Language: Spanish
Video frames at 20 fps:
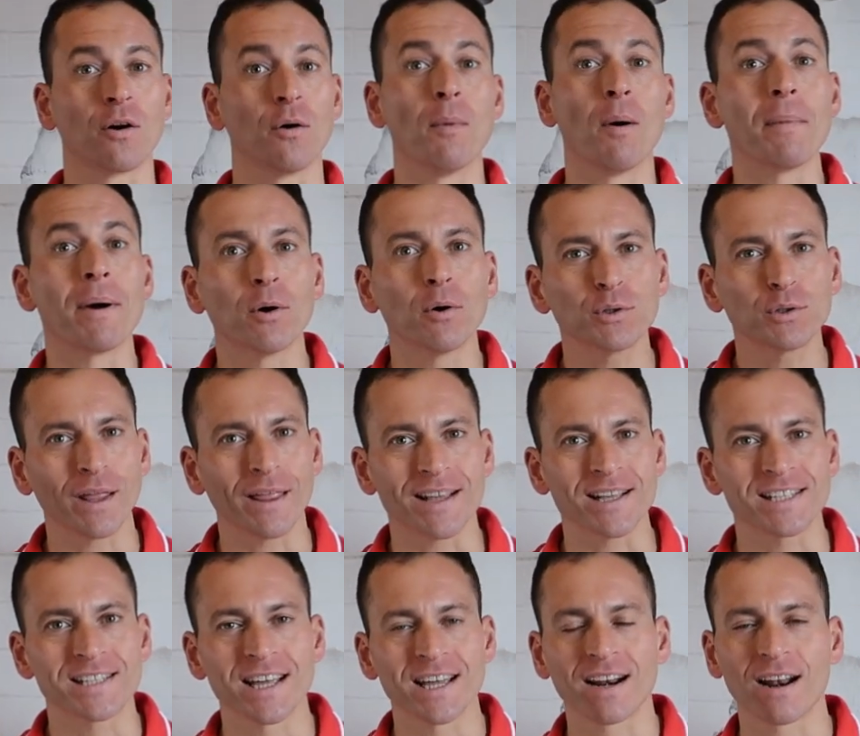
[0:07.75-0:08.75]
Como me gusta
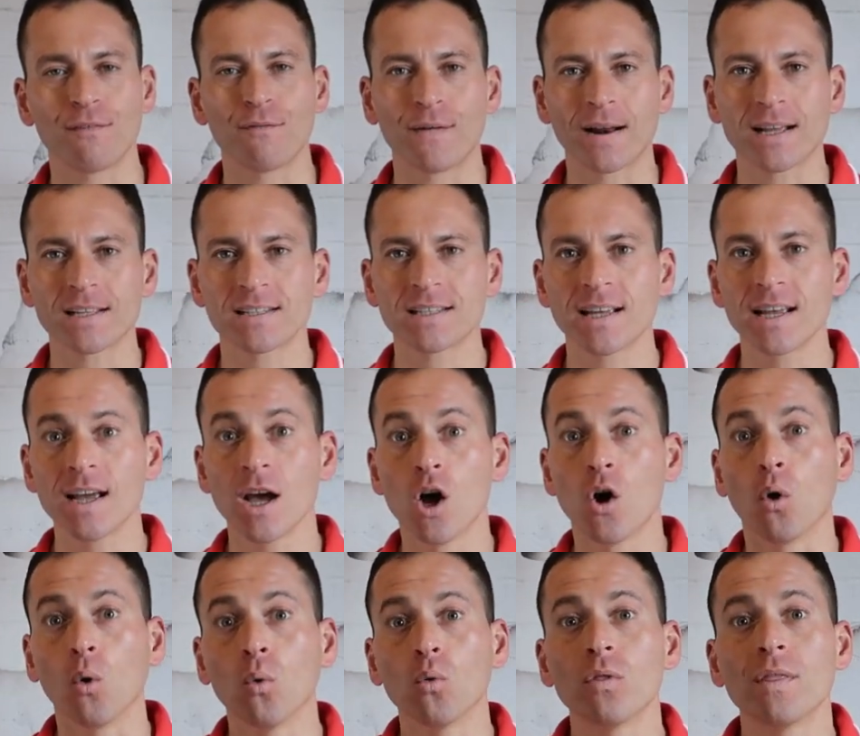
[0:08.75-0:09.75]
decir la frase,
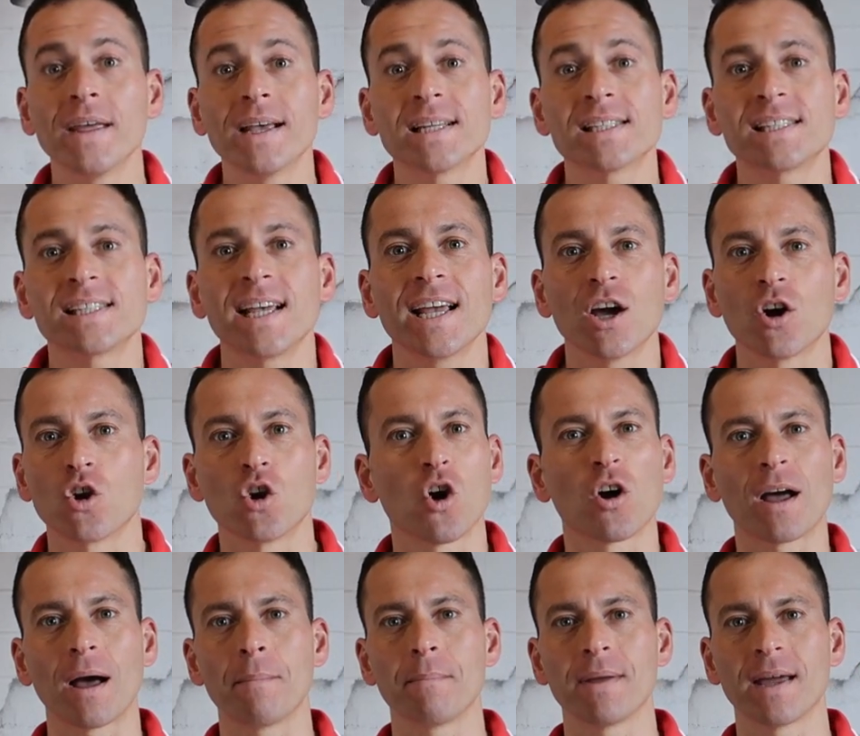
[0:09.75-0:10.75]
un deseo
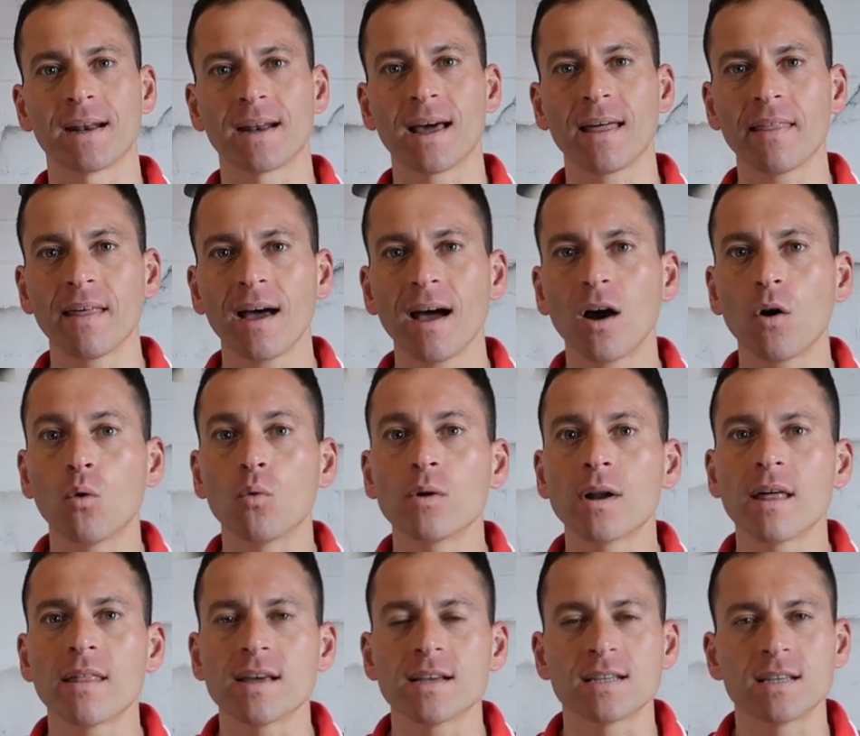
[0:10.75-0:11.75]
no cambia nada,
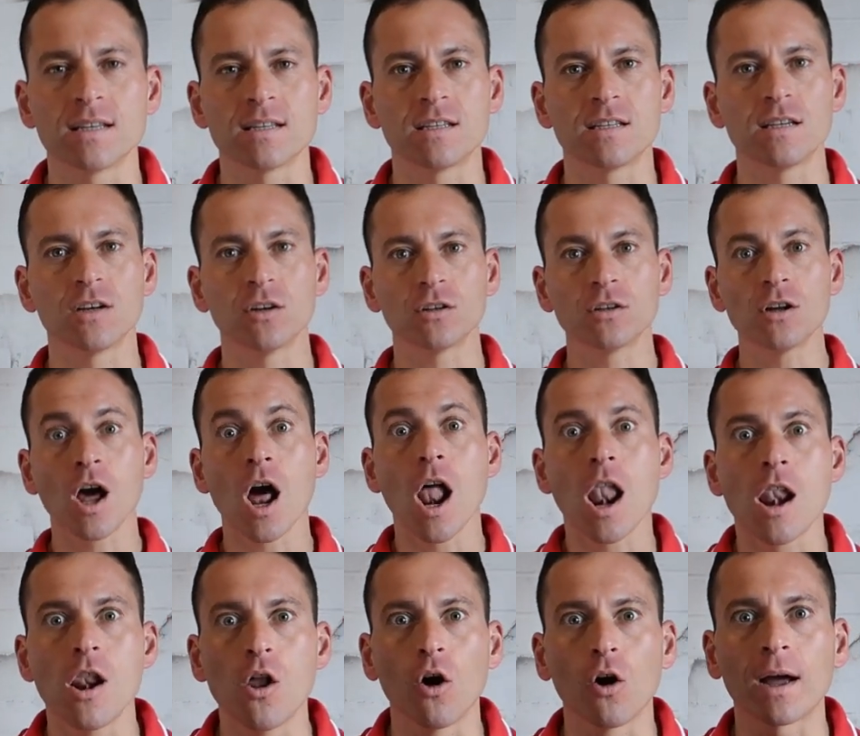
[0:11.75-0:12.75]
una decisión
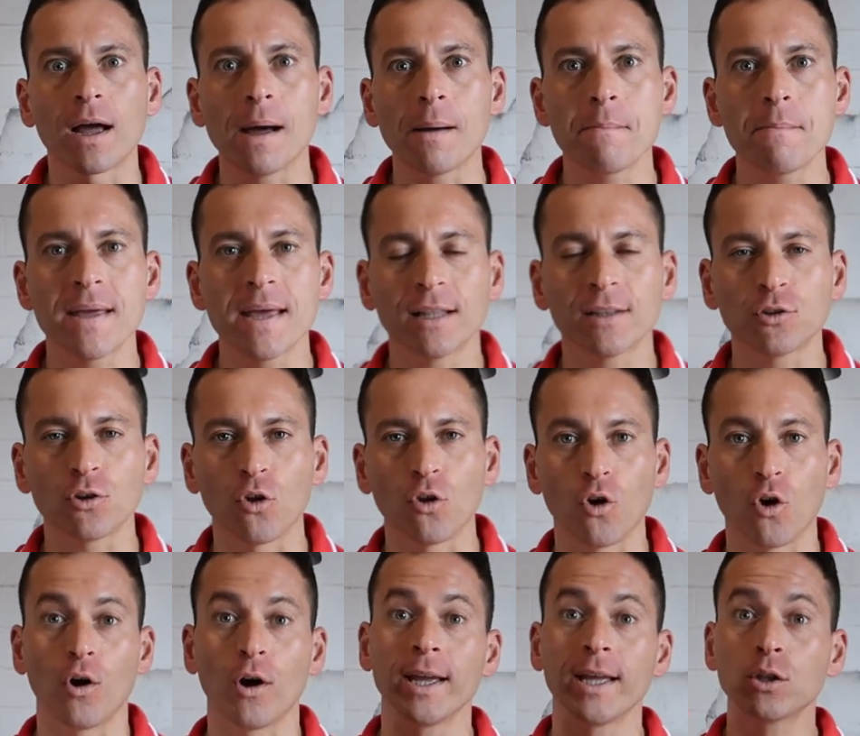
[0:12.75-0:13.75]
lo cambia
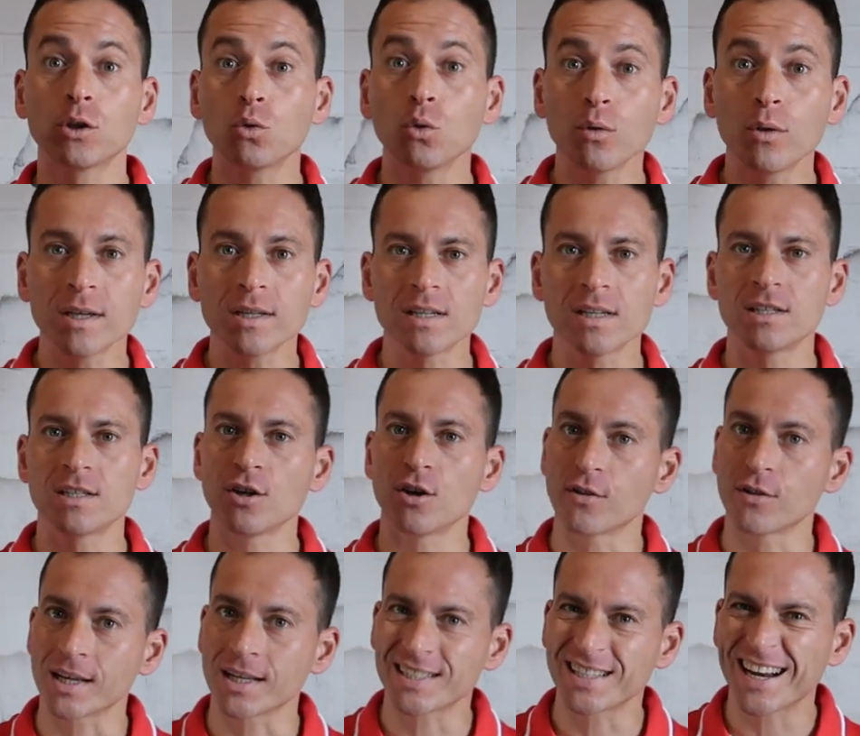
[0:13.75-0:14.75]
todo. Y tu
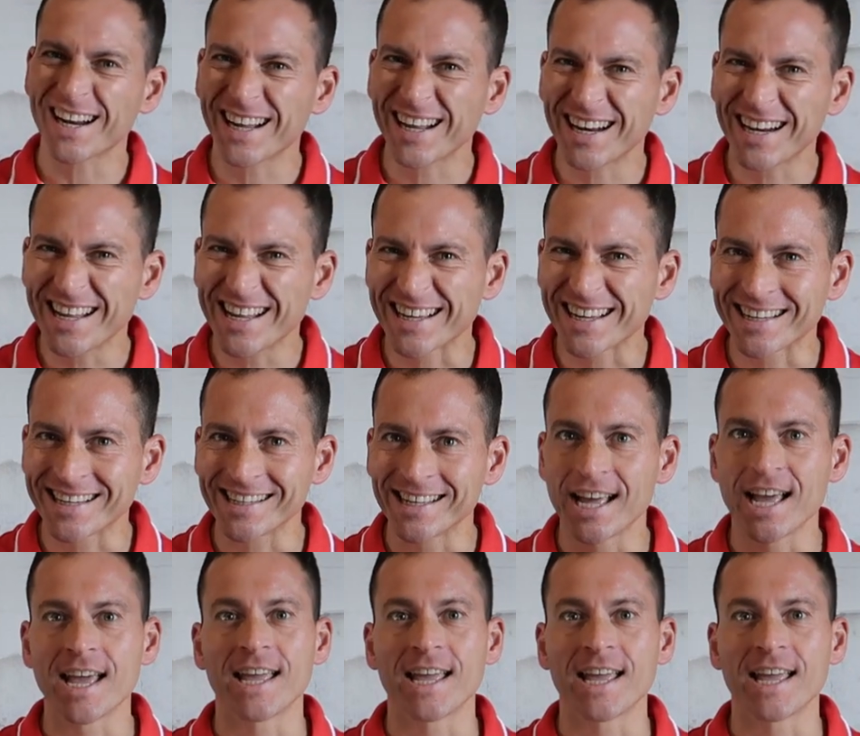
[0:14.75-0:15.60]
decisión de hacer clic